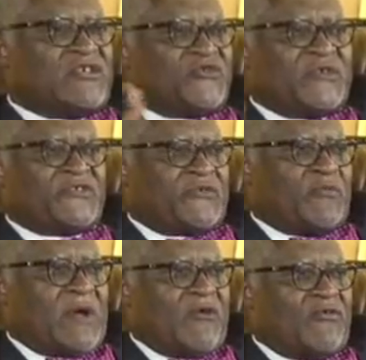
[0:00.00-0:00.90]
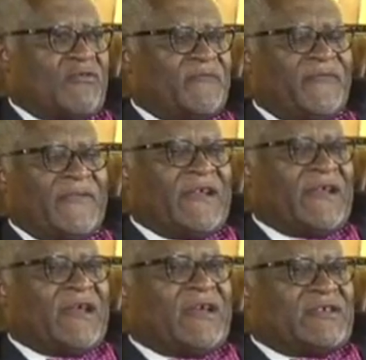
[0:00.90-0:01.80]
Et je suis inscrit au barreau.
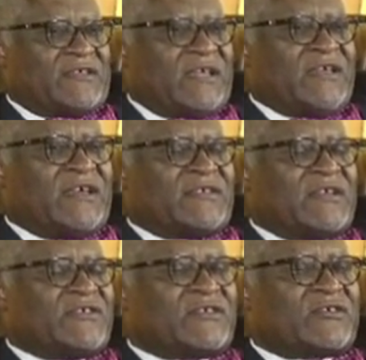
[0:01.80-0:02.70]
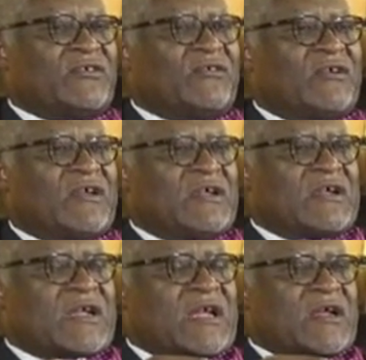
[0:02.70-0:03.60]
Ce qui est intéressant, c'est que
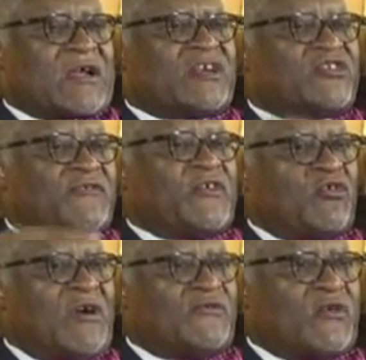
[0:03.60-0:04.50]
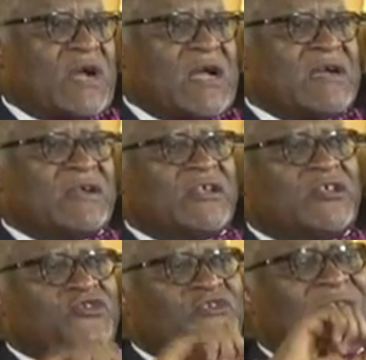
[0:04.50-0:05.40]
quand je deviens non-avocat,
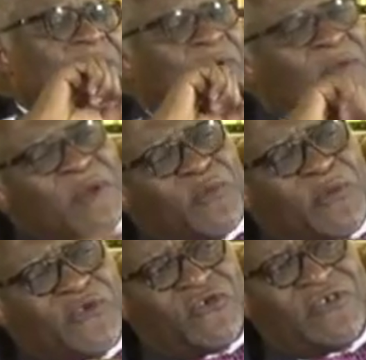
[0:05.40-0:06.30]
j'ai la première promotion